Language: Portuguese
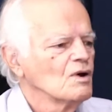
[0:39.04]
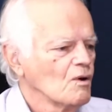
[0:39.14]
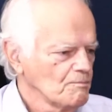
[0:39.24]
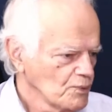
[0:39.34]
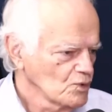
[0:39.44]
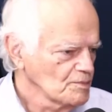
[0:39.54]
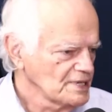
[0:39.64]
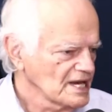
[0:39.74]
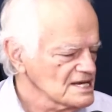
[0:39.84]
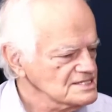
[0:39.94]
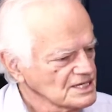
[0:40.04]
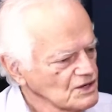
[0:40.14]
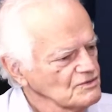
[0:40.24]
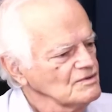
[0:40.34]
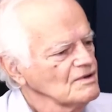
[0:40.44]
por
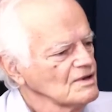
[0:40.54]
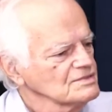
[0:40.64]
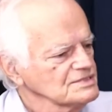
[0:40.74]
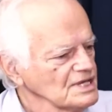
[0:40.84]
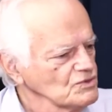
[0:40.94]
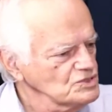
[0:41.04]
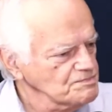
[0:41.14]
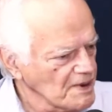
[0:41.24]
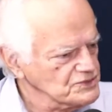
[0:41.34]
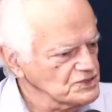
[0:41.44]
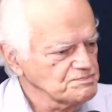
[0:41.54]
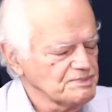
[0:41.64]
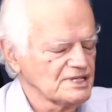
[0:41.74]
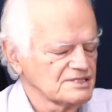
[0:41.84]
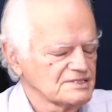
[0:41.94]
obrigação, ter um espaço
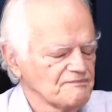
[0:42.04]
espírita.